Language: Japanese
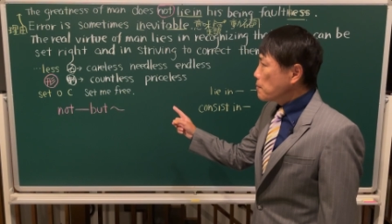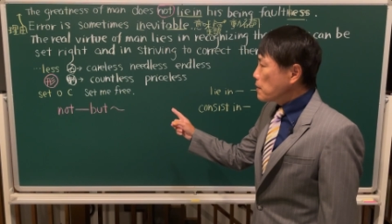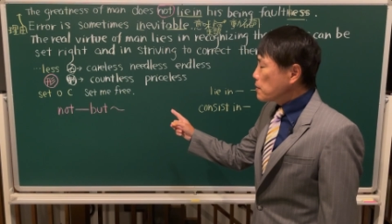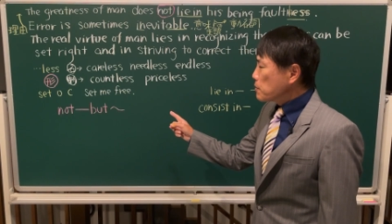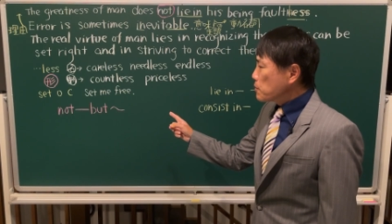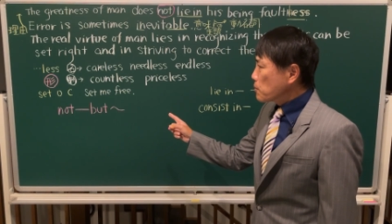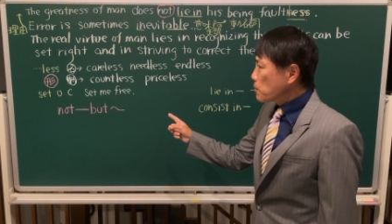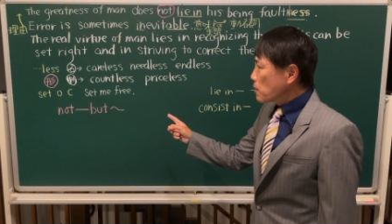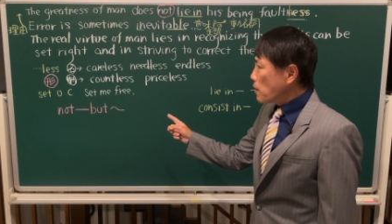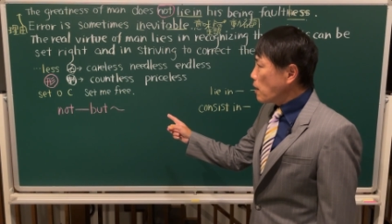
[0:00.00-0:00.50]

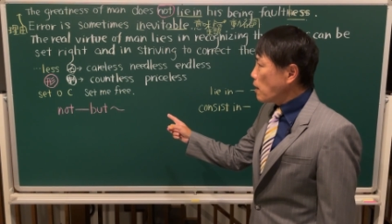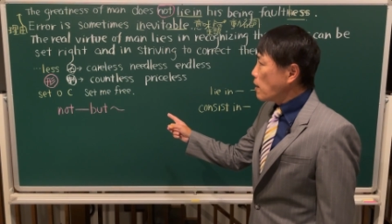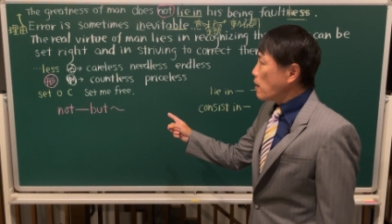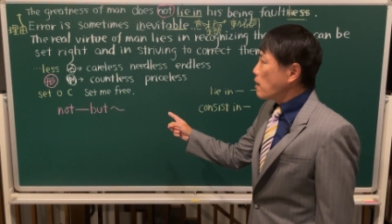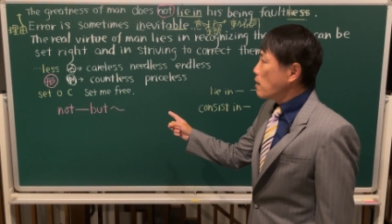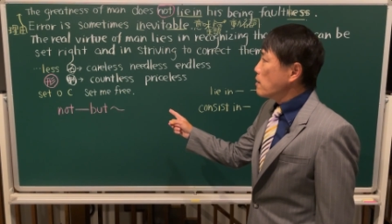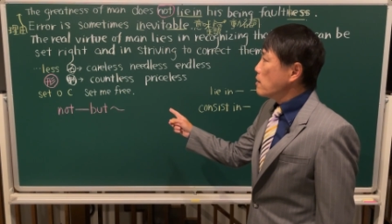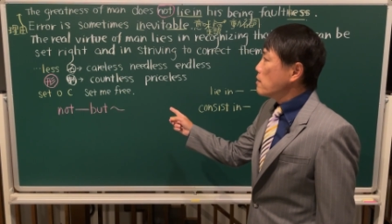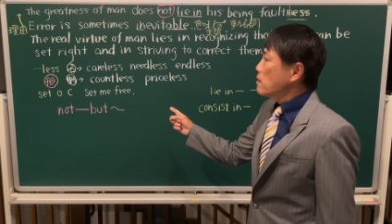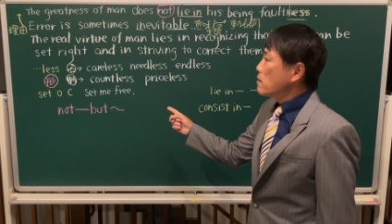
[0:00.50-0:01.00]
バット
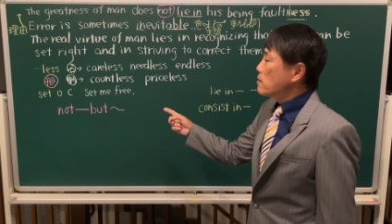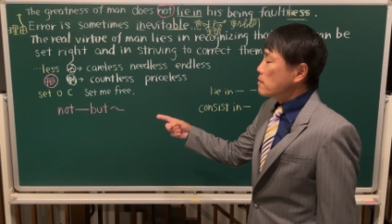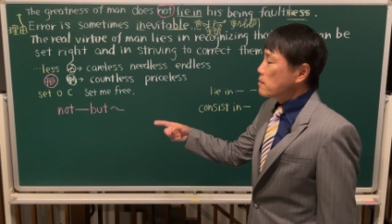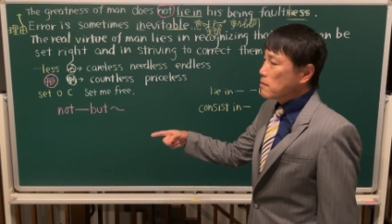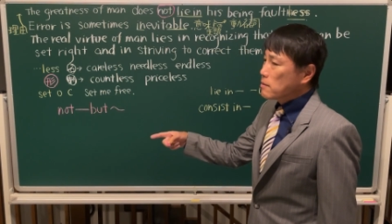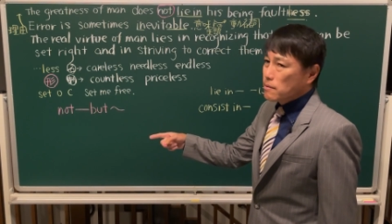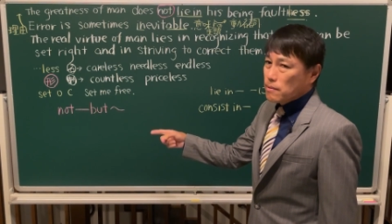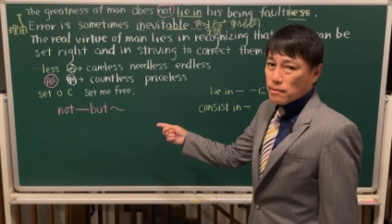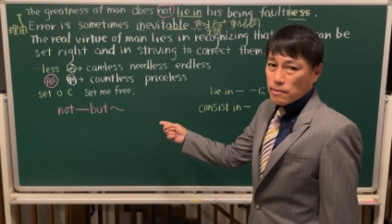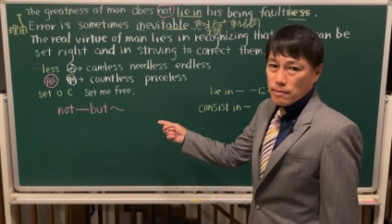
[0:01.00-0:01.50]
が
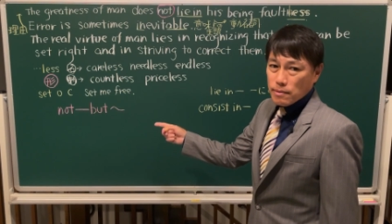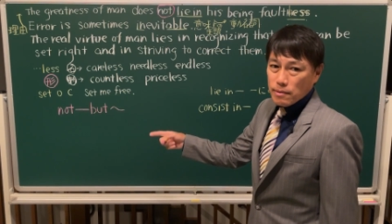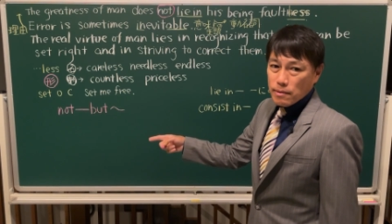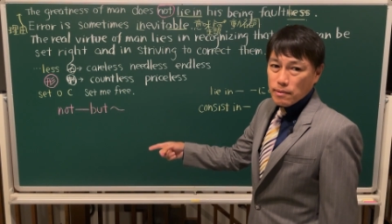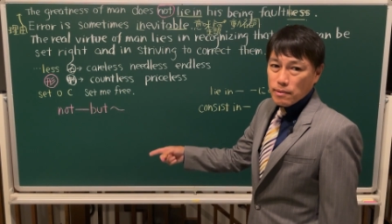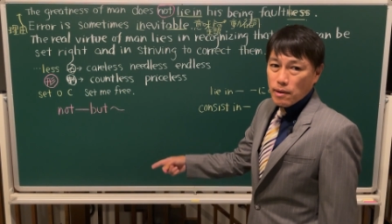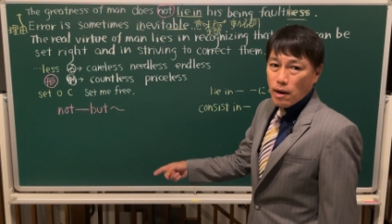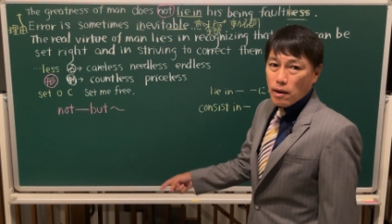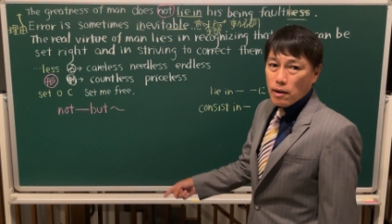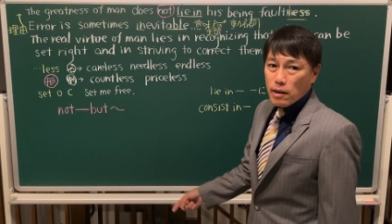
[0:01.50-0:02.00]

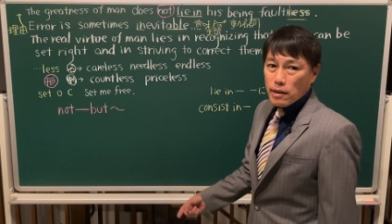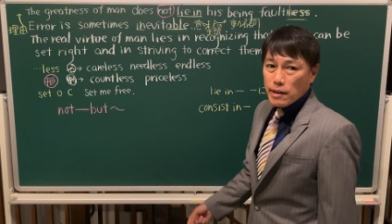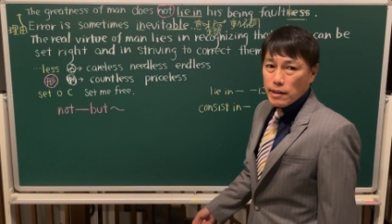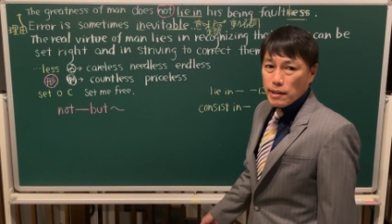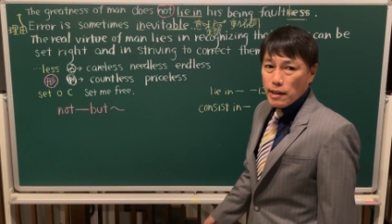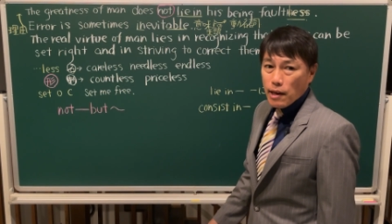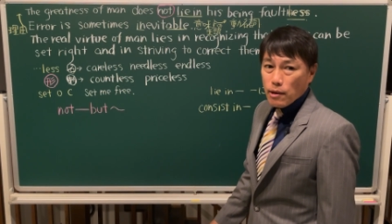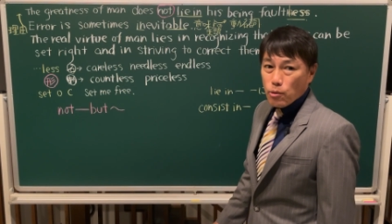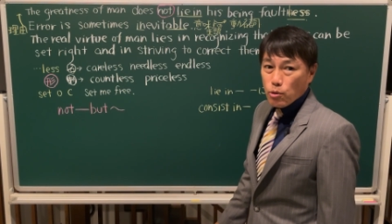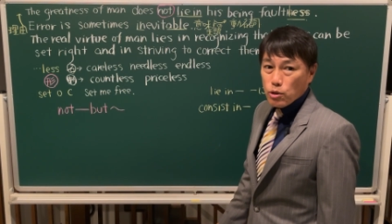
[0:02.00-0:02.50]
書かれ
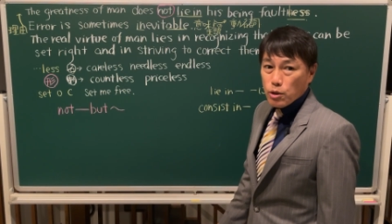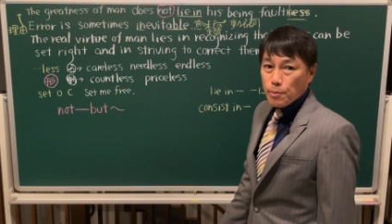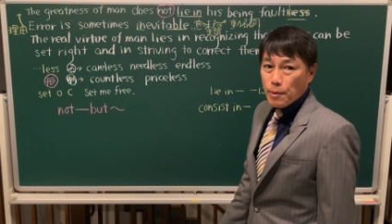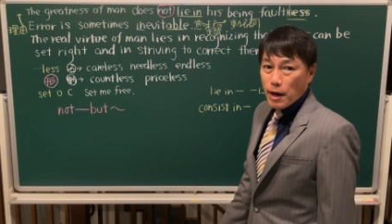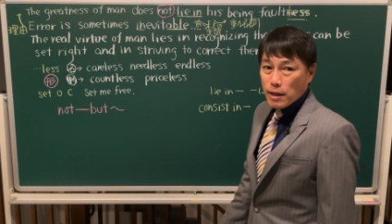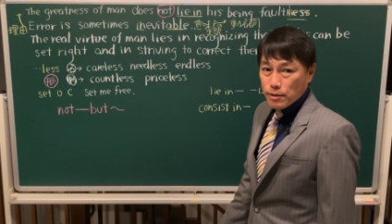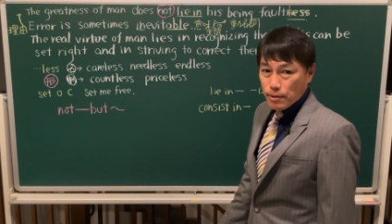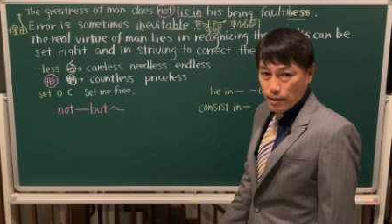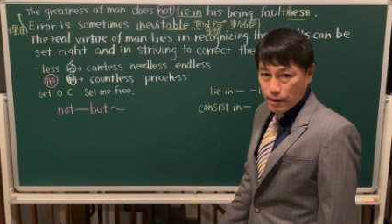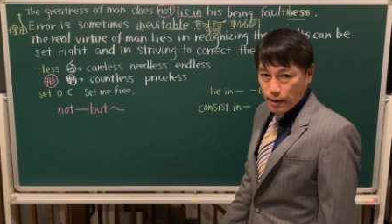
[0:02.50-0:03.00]
ないこと
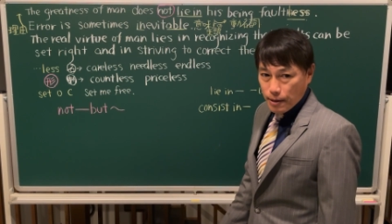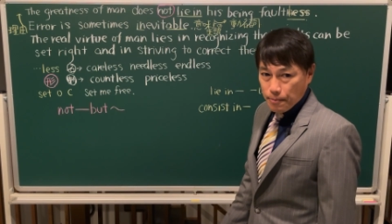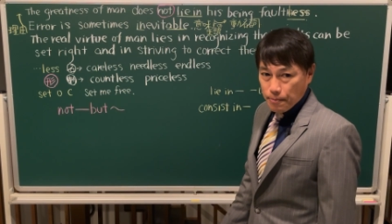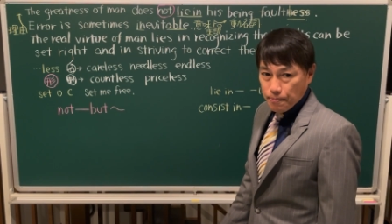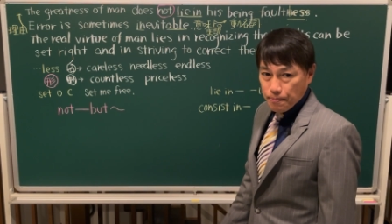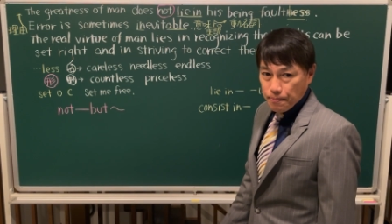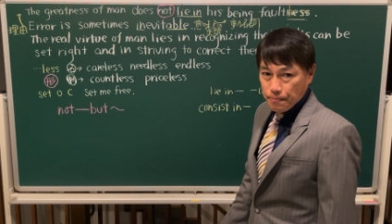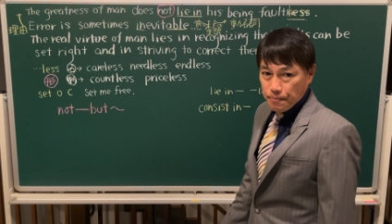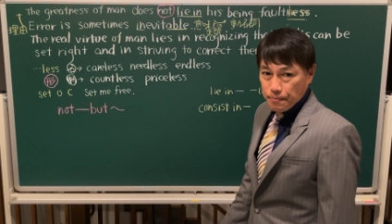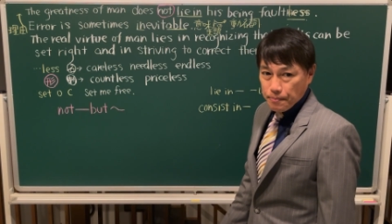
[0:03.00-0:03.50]
もあるわけ
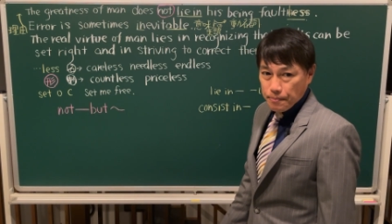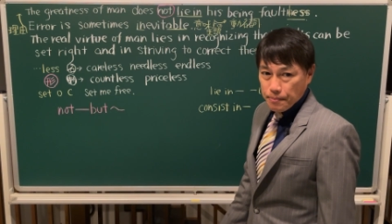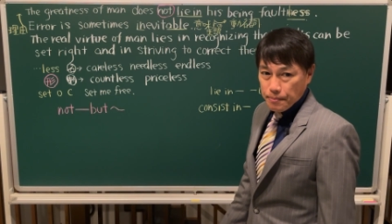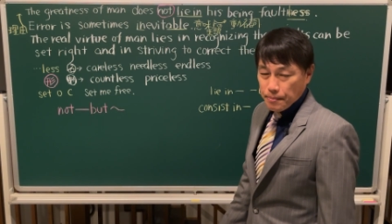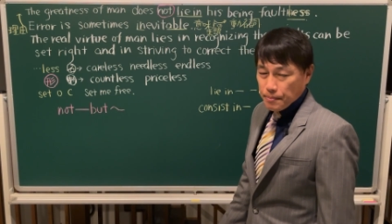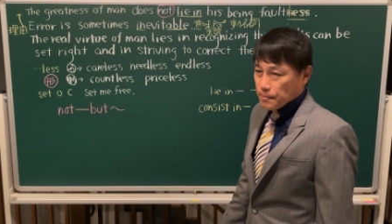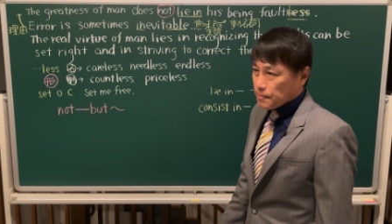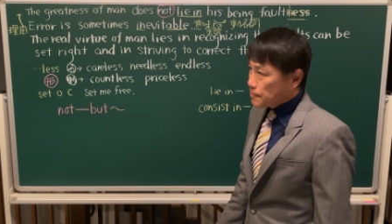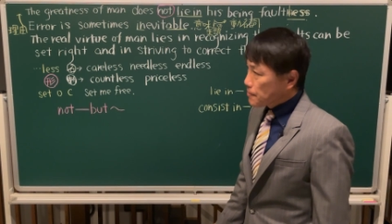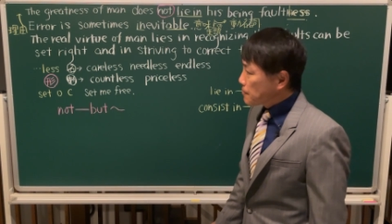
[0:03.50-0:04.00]

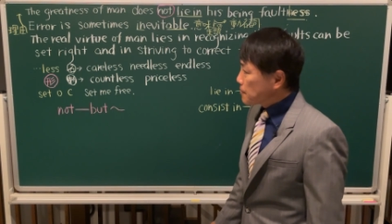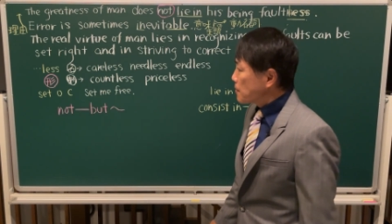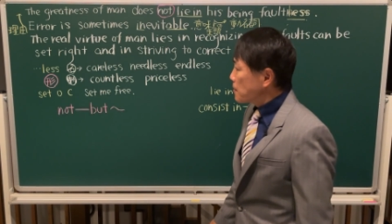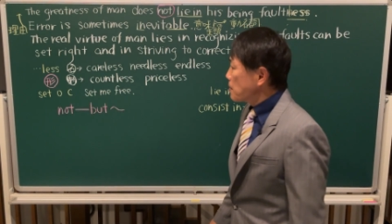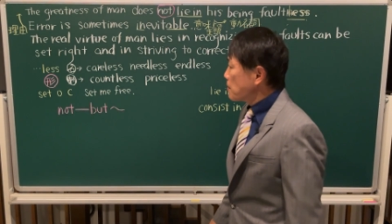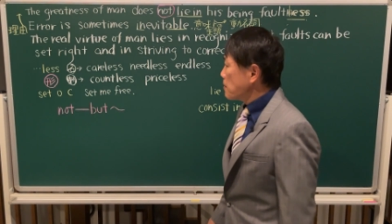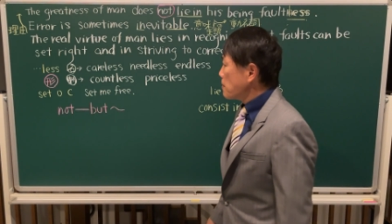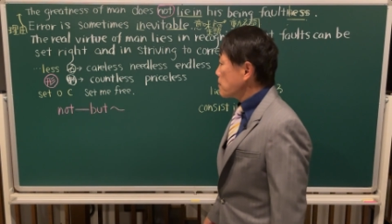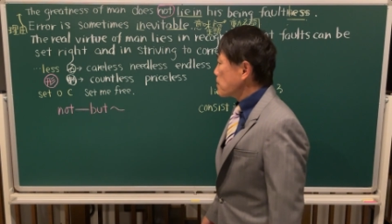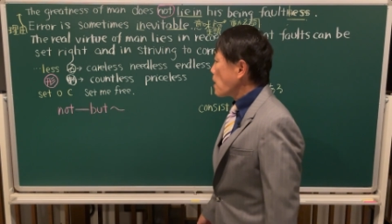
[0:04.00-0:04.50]

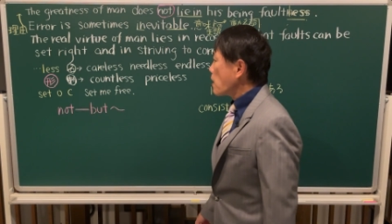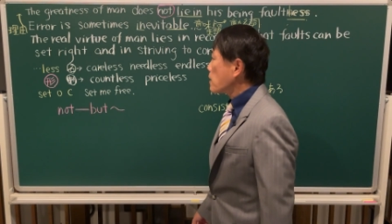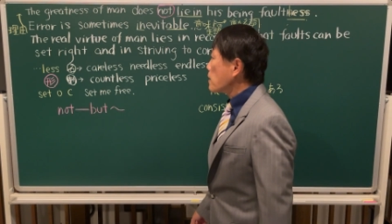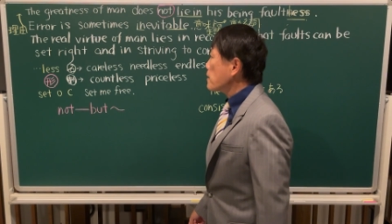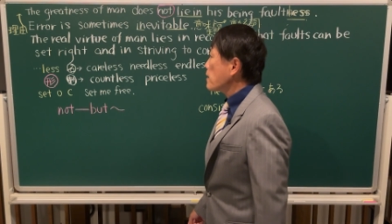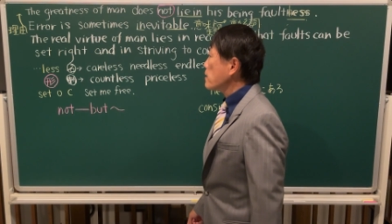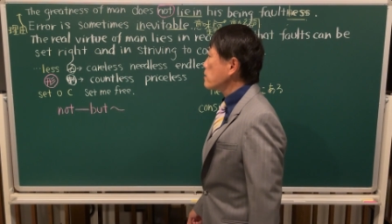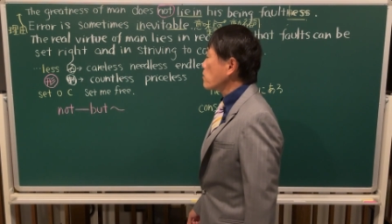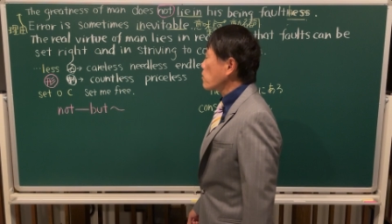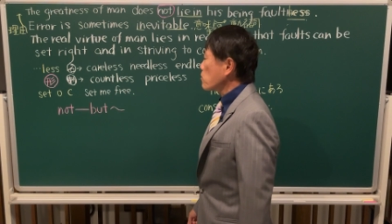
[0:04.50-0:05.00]
書
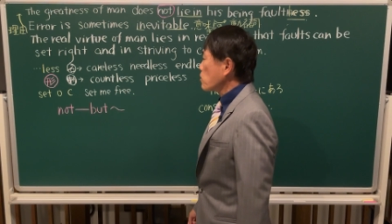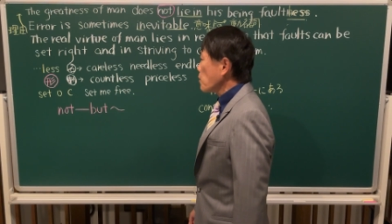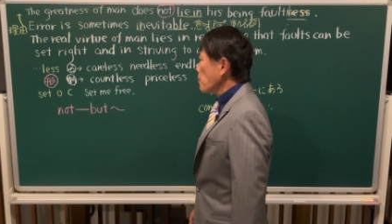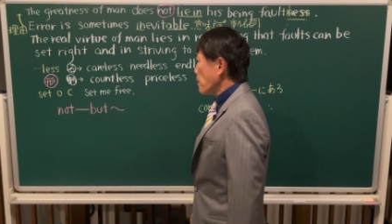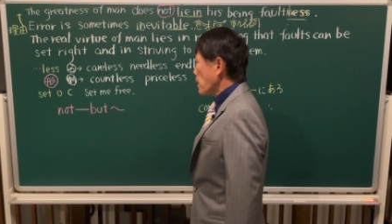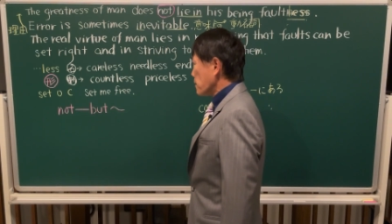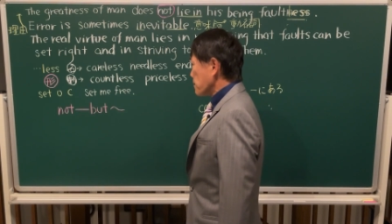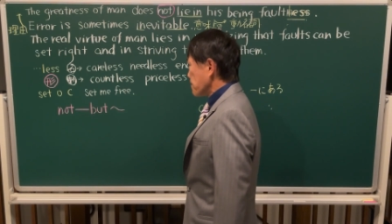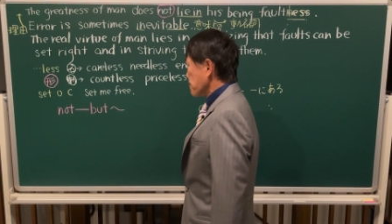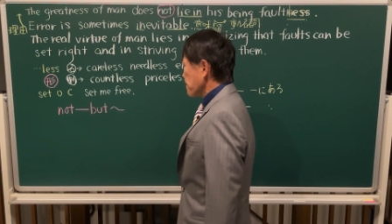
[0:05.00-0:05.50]
かれること
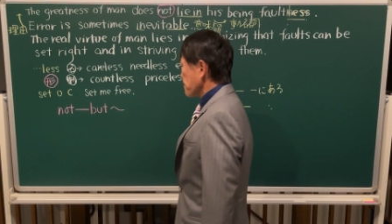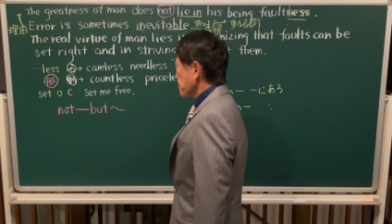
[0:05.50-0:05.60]
もある